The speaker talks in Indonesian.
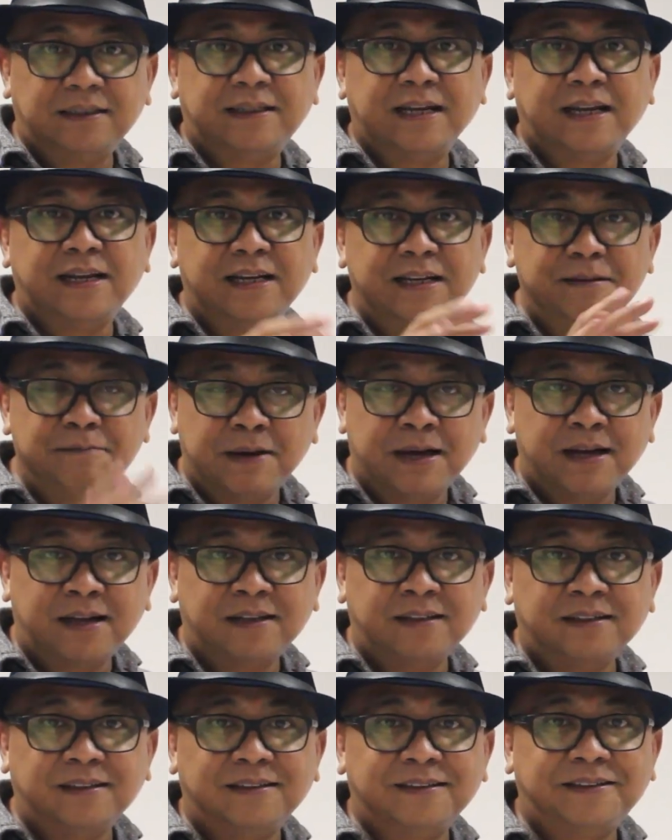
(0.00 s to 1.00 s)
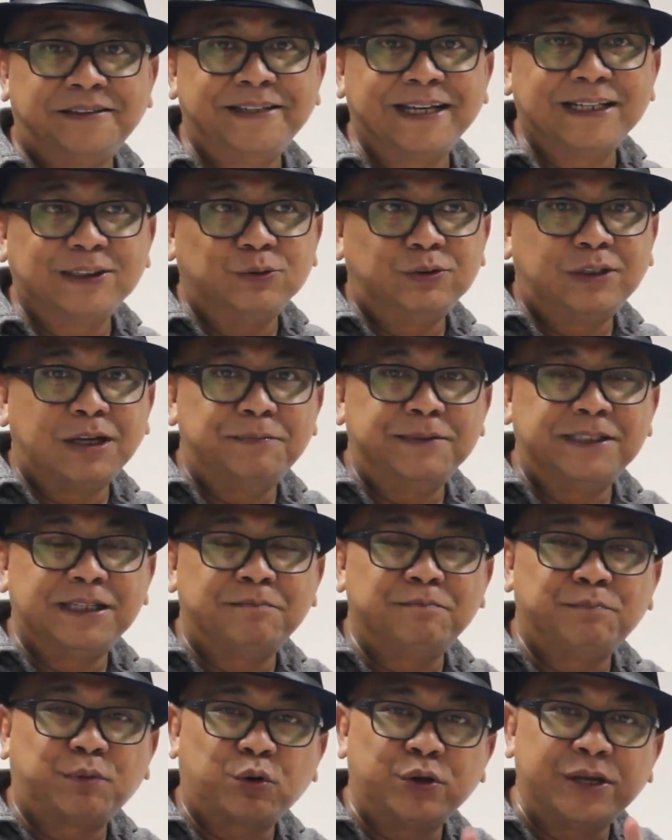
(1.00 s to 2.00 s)
dan 5 dia sudah bisa
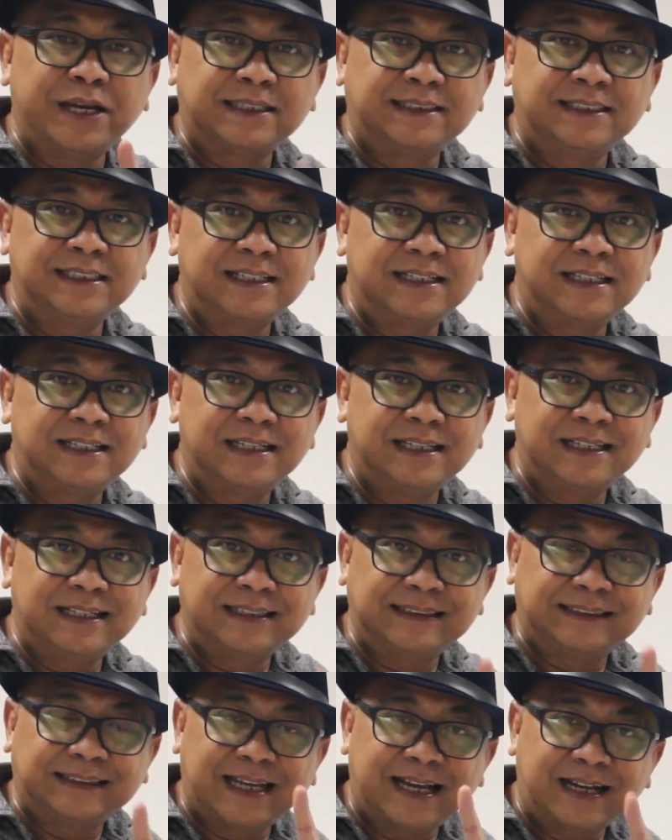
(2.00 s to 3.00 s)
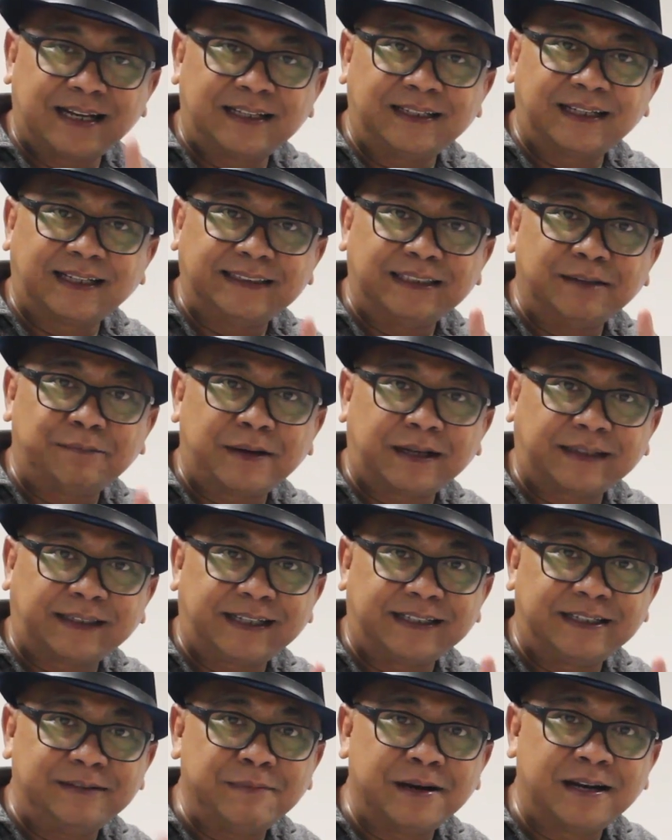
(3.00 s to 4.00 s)
memproyeksi saya akan kerja
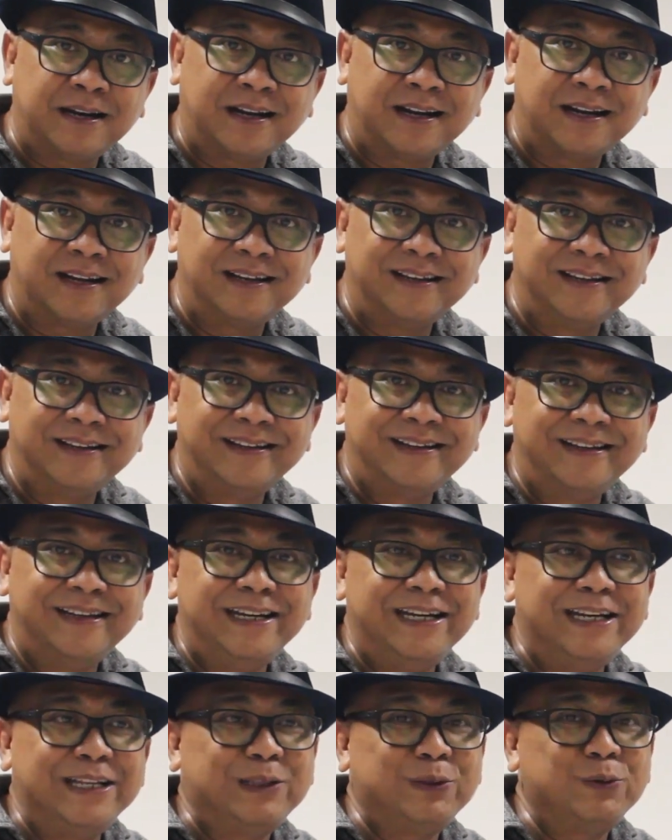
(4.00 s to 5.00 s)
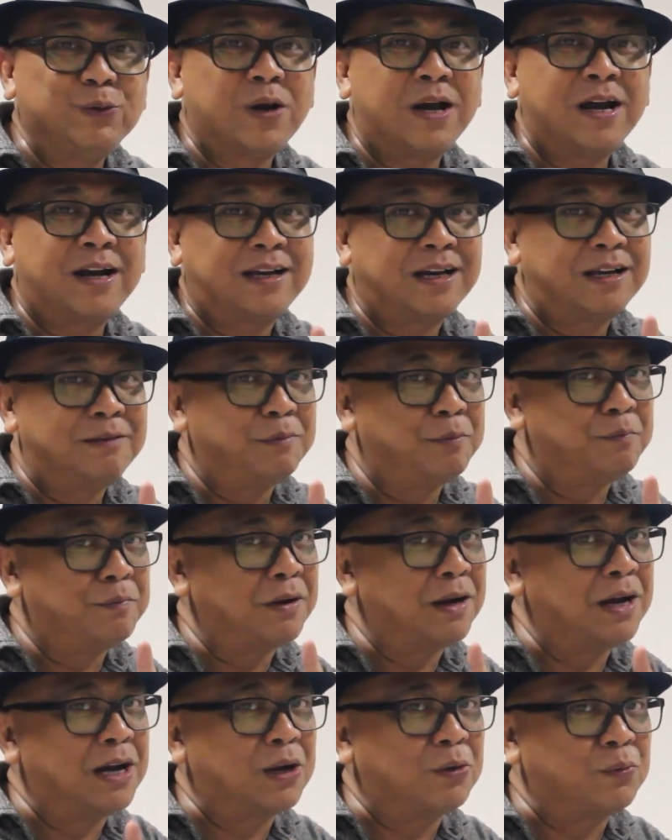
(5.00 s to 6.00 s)
praktek di mana itu akan
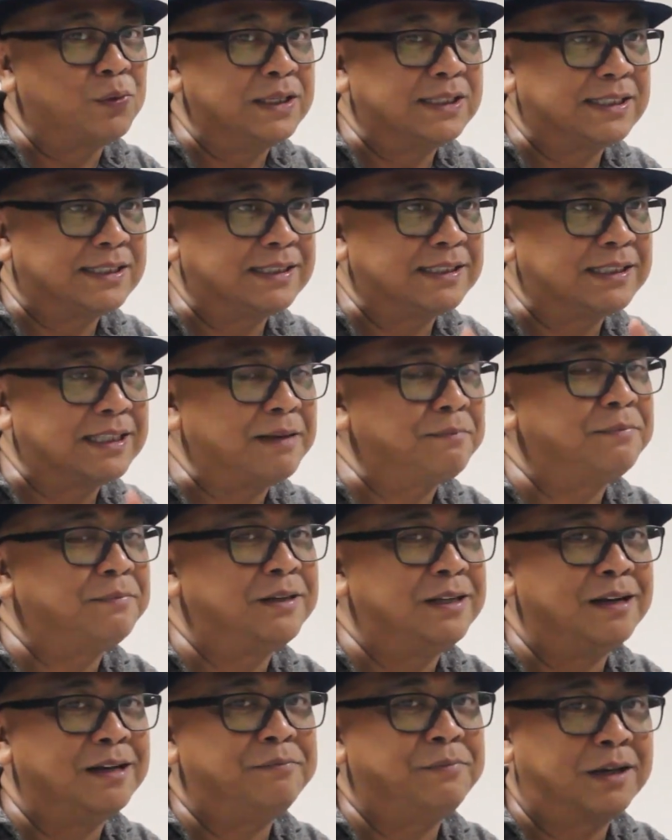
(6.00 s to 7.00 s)
mempengaruhi step dia